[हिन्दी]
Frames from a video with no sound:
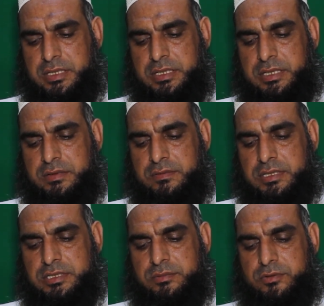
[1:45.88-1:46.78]
क्या
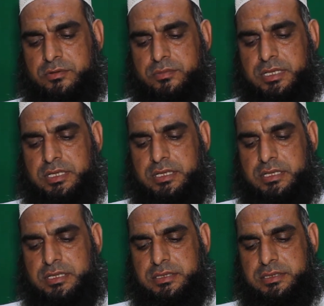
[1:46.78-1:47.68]
वाजिब क़ुरबानी
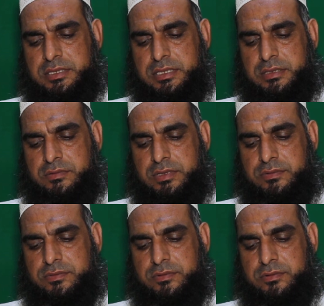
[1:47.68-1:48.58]
का हिस्सा वक़
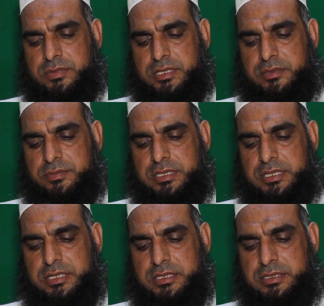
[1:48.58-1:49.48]
क़ुरबानी में
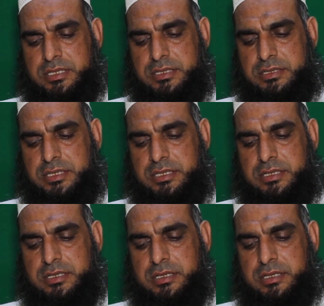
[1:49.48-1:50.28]
देना जायज़ है